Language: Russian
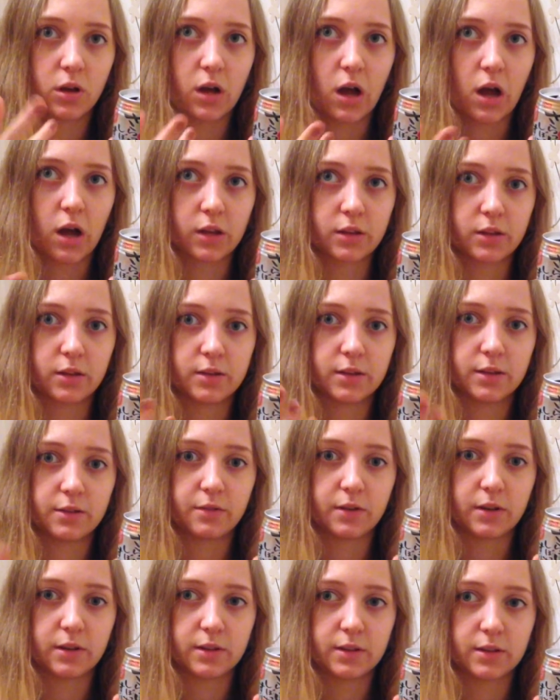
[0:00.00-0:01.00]
Как это
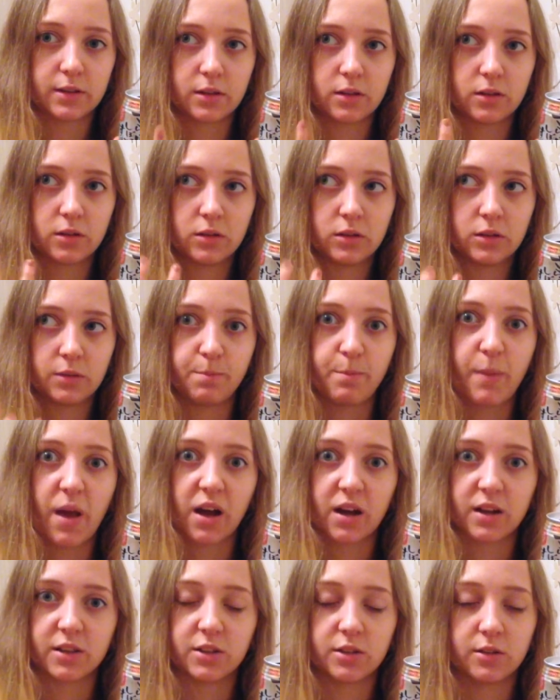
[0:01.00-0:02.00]
называется?
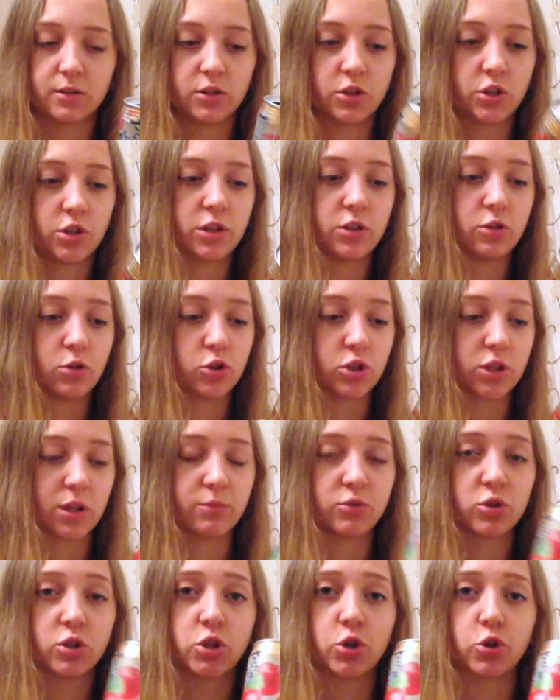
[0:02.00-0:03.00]
Мякоть. То есть
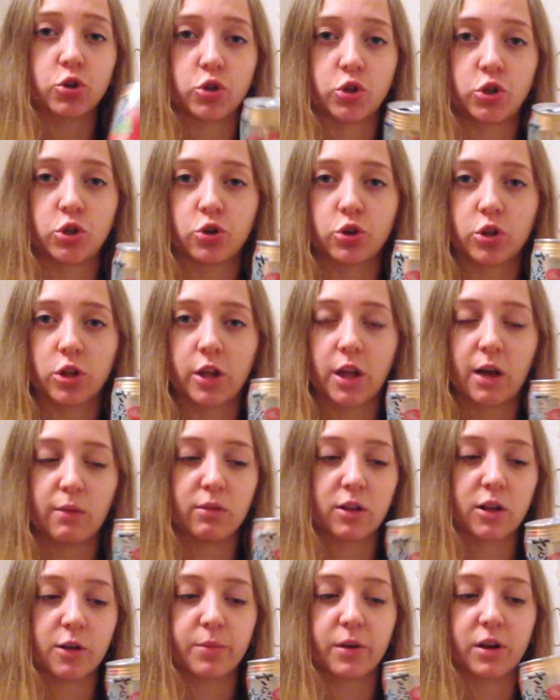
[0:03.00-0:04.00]
там стер,
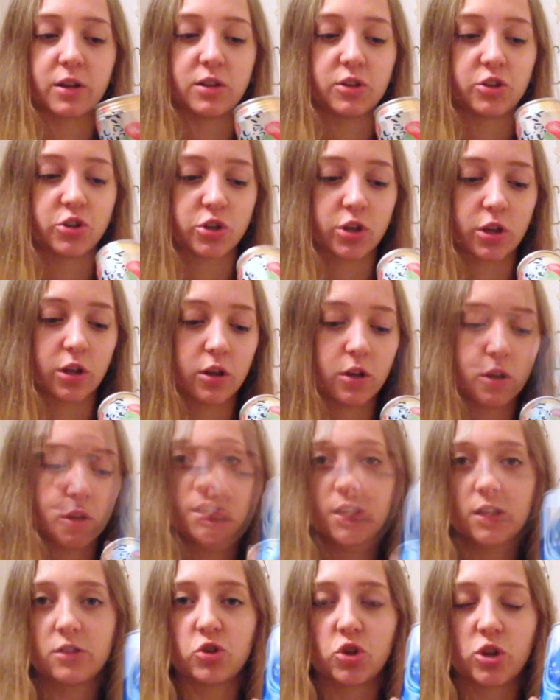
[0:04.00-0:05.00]
яблоко практически.
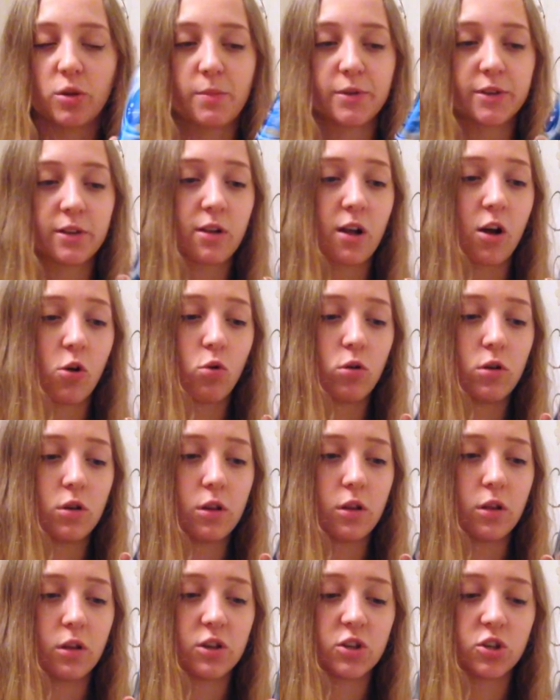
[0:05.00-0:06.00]
Следующий
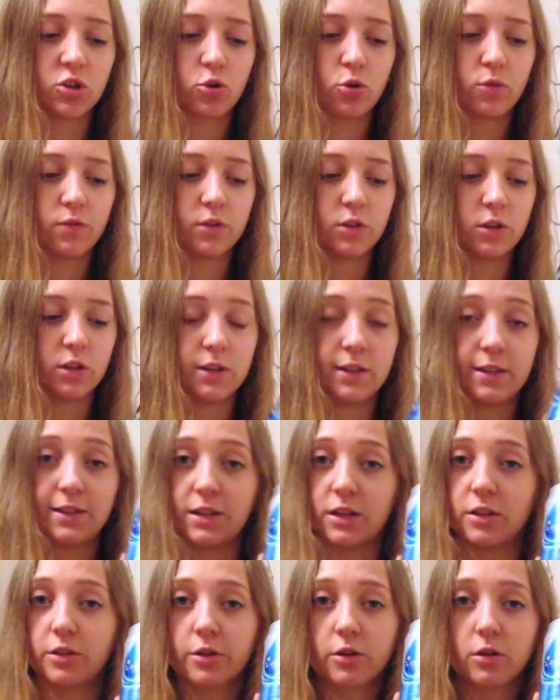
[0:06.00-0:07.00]
безалкогольный газированный
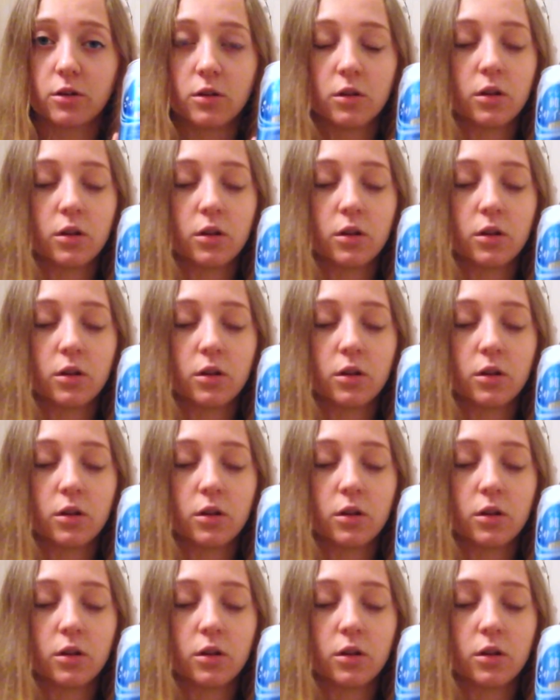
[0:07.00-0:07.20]
сидр.